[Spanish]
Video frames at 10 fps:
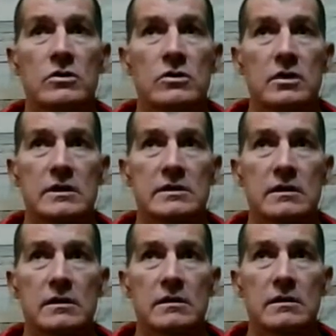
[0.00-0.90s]
que es
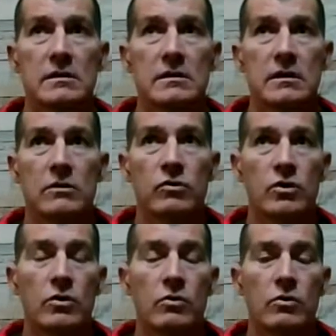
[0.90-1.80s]
el,
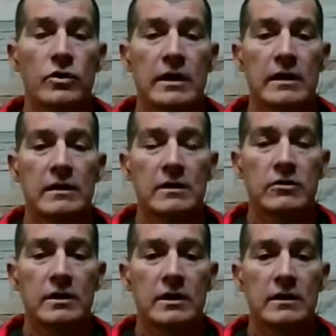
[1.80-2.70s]
único jugador
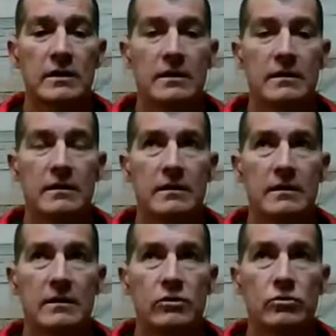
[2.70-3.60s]
argentino que,
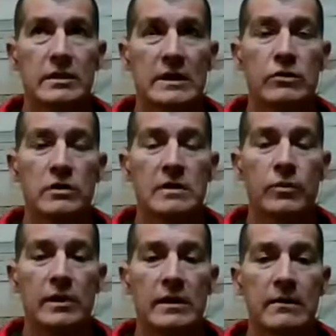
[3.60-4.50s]
tuvo tanto tiempo
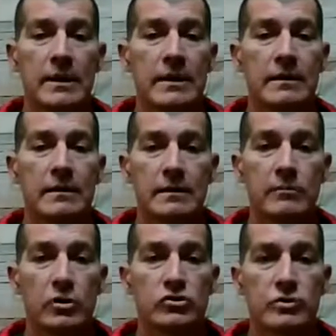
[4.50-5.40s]
en la NBA y que
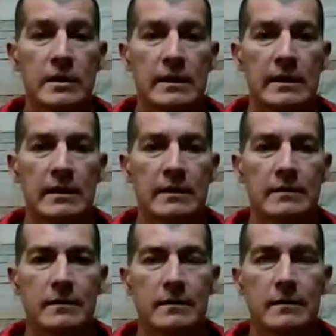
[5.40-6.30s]
terminó su carrera
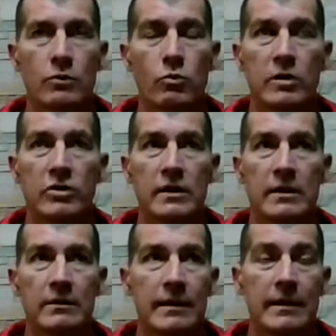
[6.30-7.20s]
jugando en
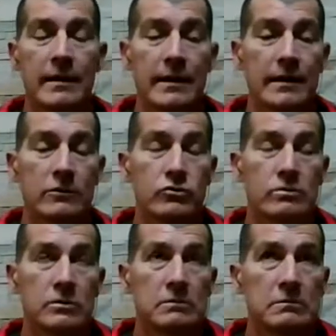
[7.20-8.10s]
la NBA a la edad que
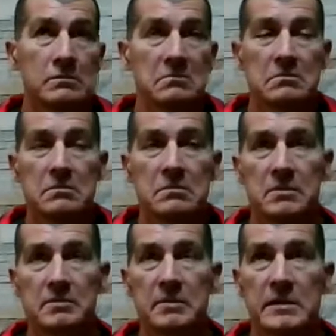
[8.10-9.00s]
tuvo
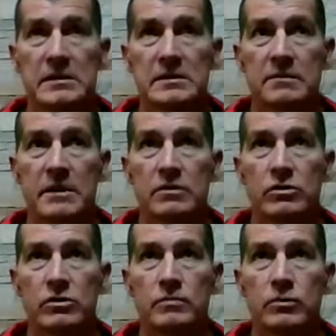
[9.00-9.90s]
me parece
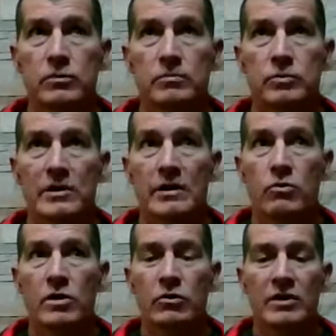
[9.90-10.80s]
meritorio por, el
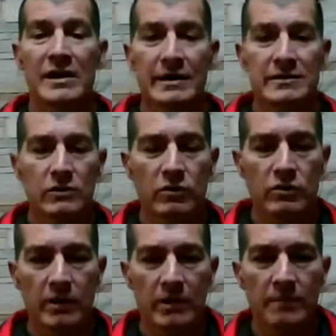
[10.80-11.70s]
jugador y la clase de
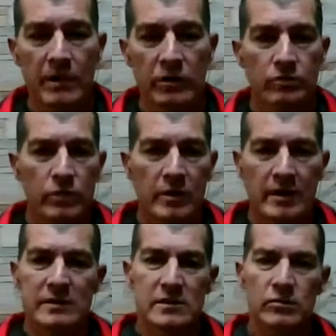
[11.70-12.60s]
jugador que es mano y porque
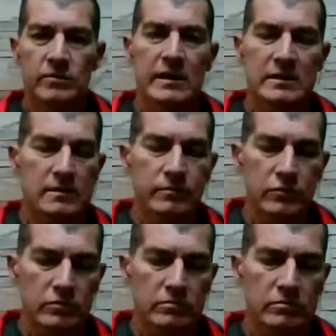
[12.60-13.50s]
él se lo merece por,
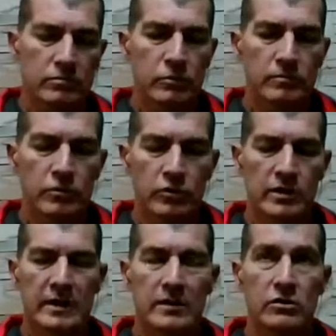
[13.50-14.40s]
lo
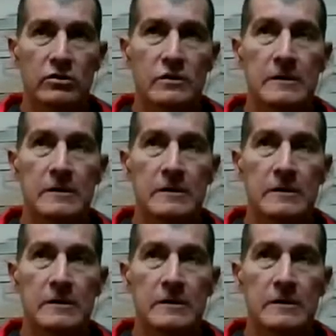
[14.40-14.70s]
que es, ¿no?